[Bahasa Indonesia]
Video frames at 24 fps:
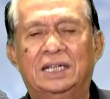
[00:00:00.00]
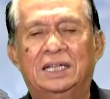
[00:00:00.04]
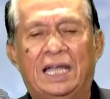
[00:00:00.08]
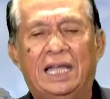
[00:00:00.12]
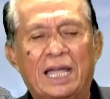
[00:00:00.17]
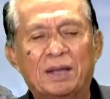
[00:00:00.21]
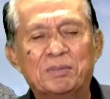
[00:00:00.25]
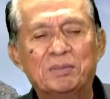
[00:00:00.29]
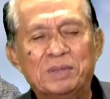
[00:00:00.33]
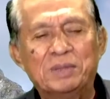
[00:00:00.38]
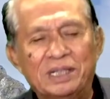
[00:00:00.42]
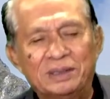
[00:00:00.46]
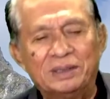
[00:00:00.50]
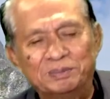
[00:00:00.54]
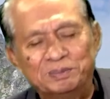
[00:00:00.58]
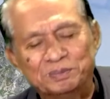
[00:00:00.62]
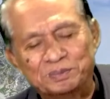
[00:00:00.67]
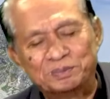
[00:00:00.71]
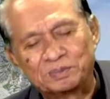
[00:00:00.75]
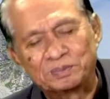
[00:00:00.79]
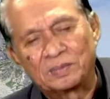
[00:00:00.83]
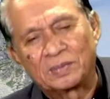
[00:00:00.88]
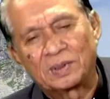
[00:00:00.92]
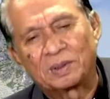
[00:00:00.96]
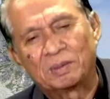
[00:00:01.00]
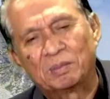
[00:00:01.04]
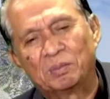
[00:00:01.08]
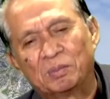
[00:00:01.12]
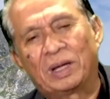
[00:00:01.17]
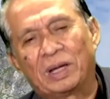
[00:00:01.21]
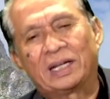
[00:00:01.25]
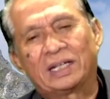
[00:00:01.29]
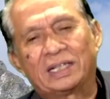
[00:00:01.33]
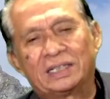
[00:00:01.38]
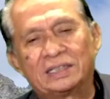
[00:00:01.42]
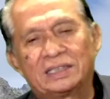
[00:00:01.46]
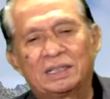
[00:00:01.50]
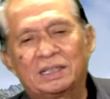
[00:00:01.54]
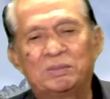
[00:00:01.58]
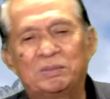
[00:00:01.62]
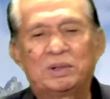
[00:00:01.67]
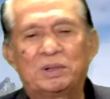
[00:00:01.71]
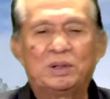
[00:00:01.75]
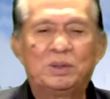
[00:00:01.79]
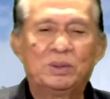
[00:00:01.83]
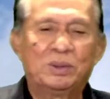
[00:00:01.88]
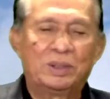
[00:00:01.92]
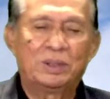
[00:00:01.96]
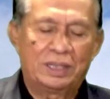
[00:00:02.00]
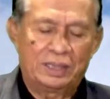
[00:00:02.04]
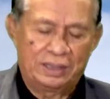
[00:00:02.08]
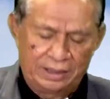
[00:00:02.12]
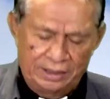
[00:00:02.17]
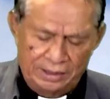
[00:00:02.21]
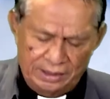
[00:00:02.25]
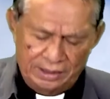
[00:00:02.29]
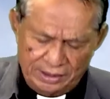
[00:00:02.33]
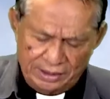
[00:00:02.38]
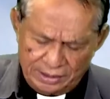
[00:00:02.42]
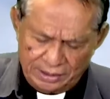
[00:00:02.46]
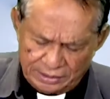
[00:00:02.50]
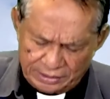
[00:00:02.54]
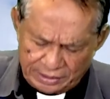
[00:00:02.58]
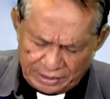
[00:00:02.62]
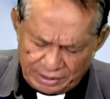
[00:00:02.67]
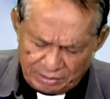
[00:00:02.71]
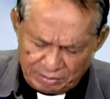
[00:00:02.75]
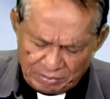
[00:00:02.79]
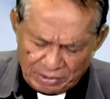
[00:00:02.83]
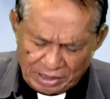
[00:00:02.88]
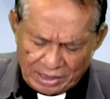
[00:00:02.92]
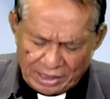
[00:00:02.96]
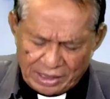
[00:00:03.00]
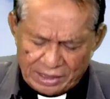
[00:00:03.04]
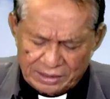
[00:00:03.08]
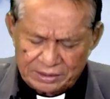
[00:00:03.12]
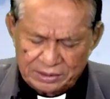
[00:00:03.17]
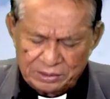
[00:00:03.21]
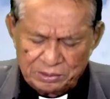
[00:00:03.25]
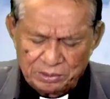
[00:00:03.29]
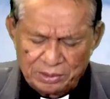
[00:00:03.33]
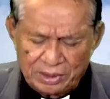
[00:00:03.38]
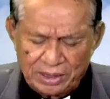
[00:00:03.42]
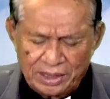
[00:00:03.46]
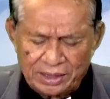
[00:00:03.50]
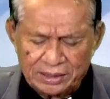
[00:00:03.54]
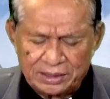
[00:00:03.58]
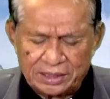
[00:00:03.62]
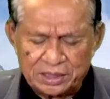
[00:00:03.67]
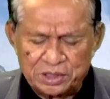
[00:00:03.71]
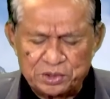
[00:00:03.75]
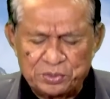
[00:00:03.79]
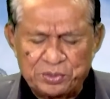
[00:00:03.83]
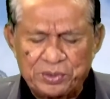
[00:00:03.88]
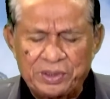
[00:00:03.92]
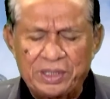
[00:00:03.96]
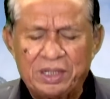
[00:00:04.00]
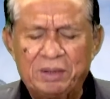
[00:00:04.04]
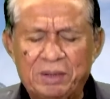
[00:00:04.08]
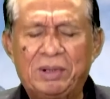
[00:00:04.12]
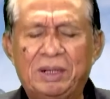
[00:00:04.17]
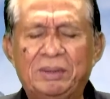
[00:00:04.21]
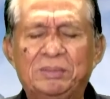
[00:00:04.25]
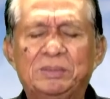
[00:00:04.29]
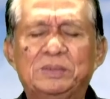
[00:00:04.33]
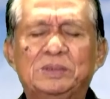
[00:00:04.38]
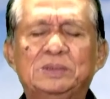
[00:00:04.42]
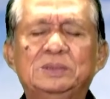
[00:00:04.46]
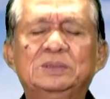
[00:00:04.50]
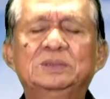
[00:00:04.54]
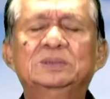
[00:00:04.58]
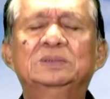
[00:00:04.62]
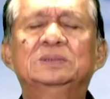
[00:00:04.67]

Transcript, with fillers: Amin. Mari kita berdoa. Terima kasih Tuhan atas firman-Mu